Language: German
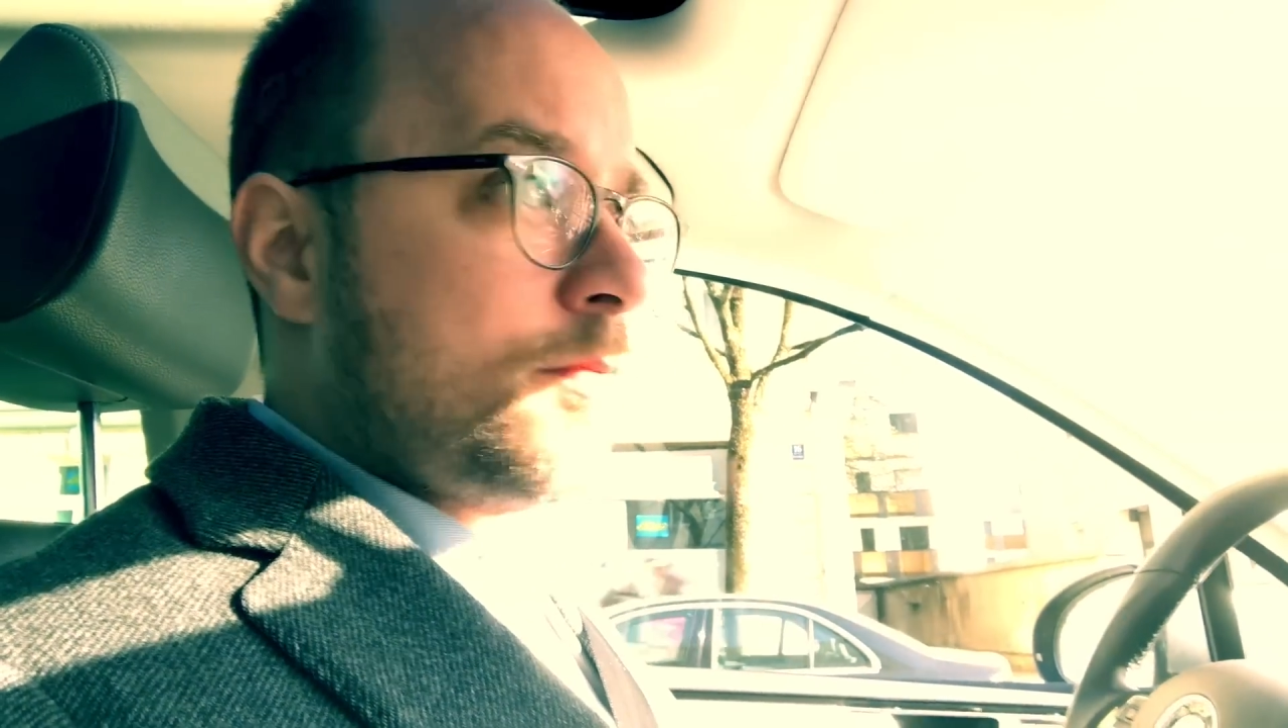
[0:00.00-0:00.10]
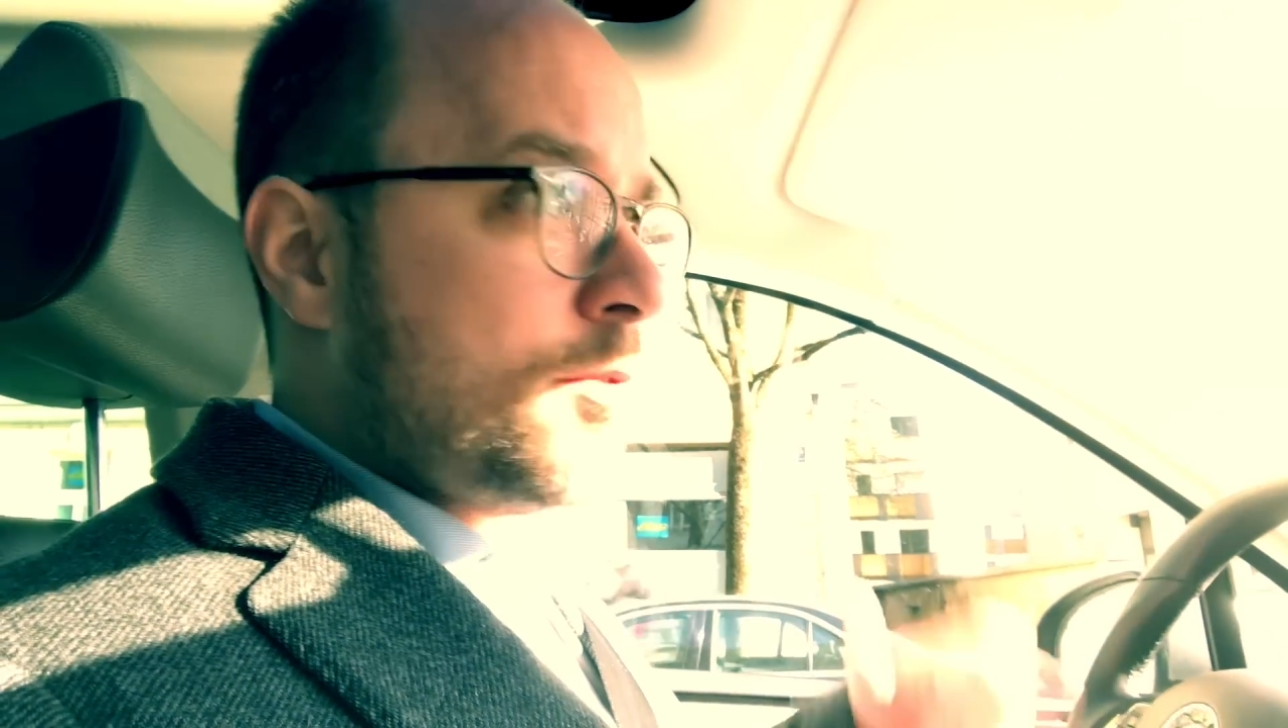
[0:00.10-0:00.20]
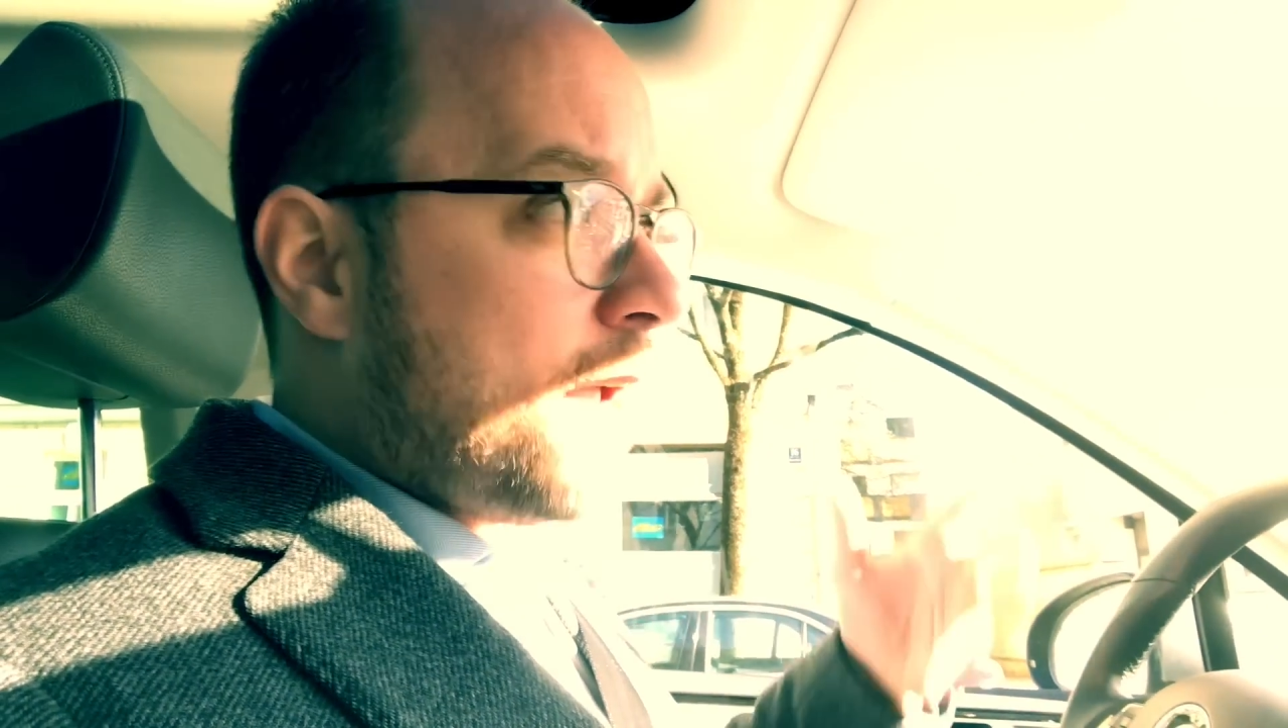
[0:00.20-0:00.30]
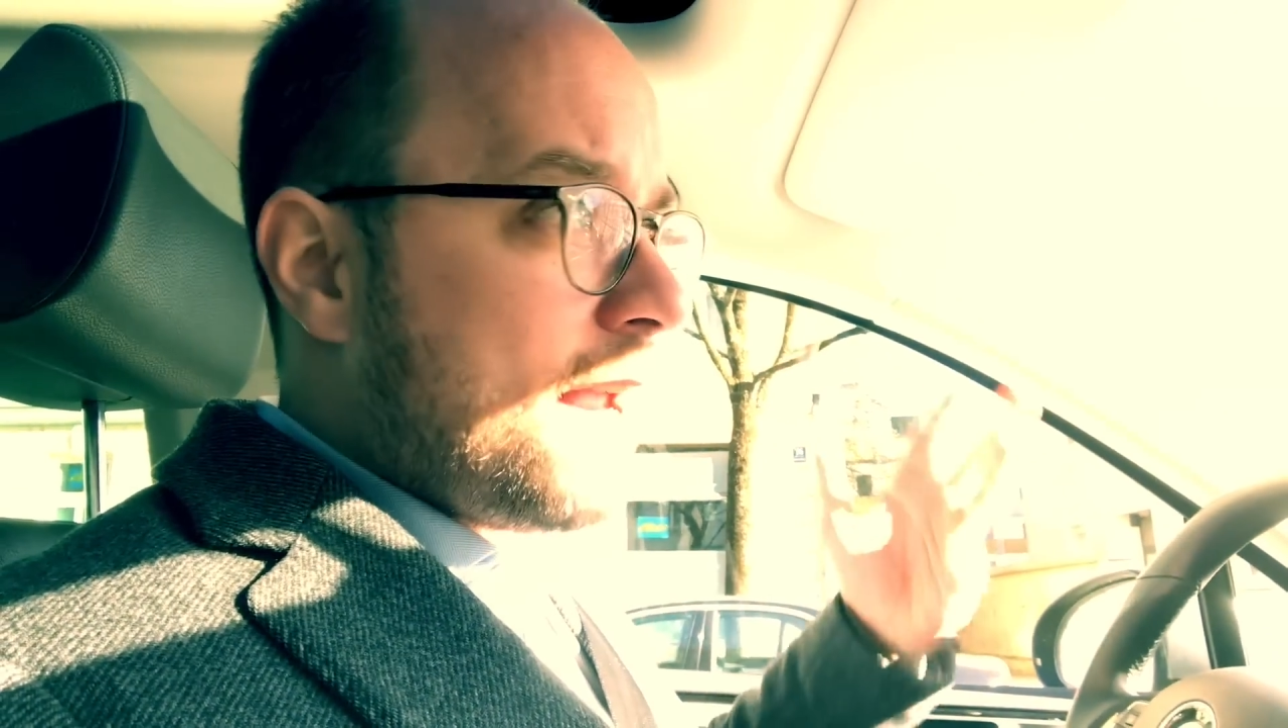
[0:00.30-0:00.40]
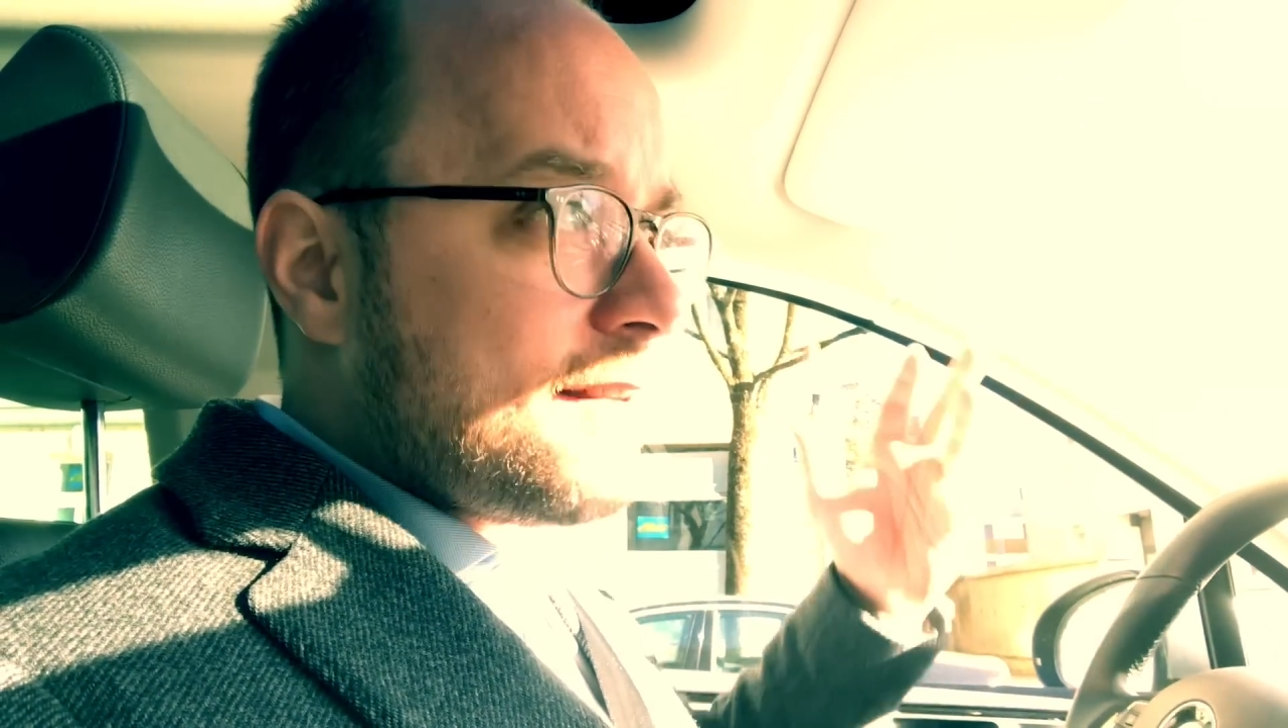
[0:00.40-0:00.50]
Zum
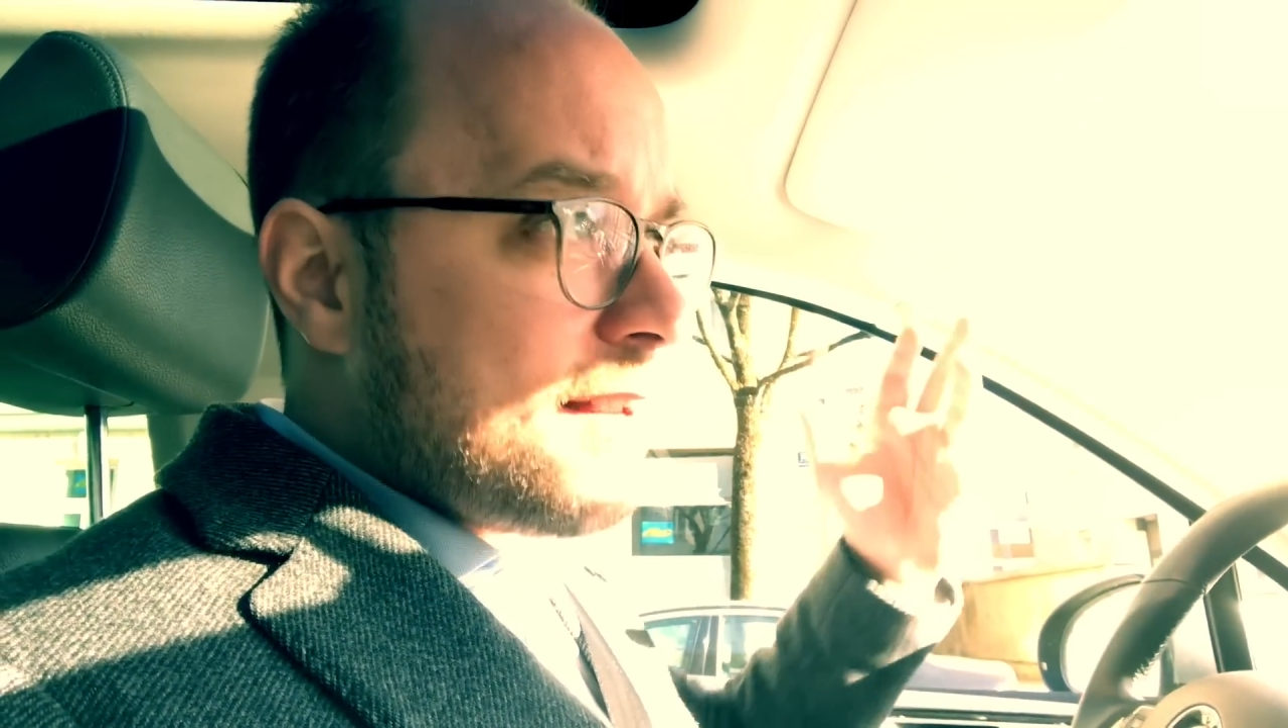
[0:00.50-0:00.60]
Beispiel Eis